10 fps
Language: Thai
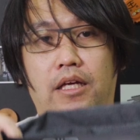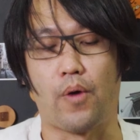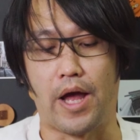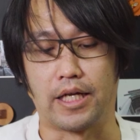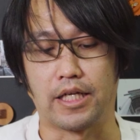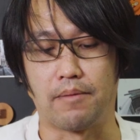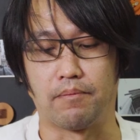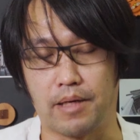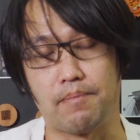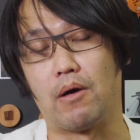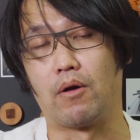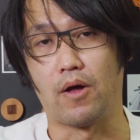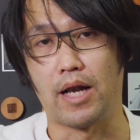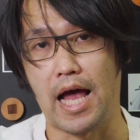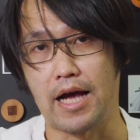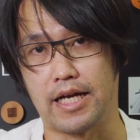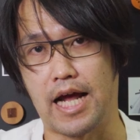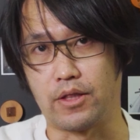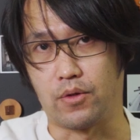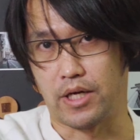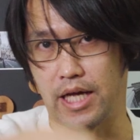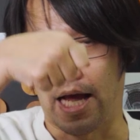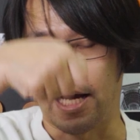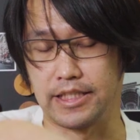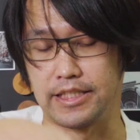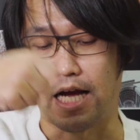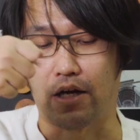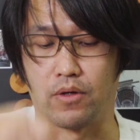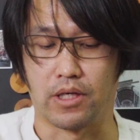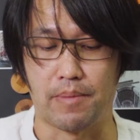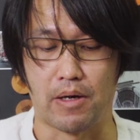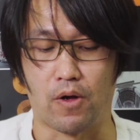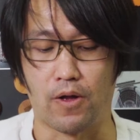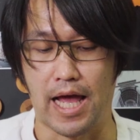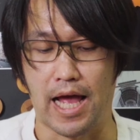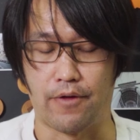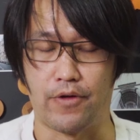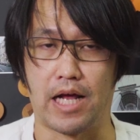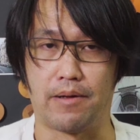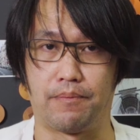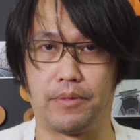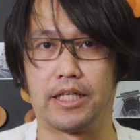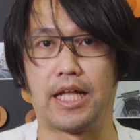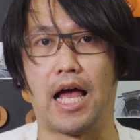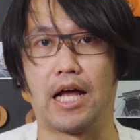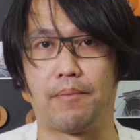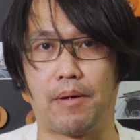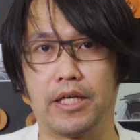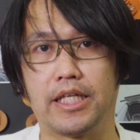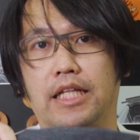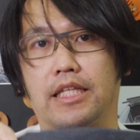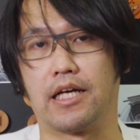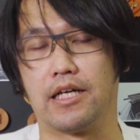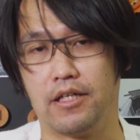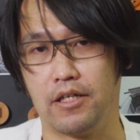แขวนกับกระเป๋าล้อลากก็ได้ตรงขาคันชักของกระเป๋าล้อลากเวลาแบบเดินทางเราแบบอยากจะ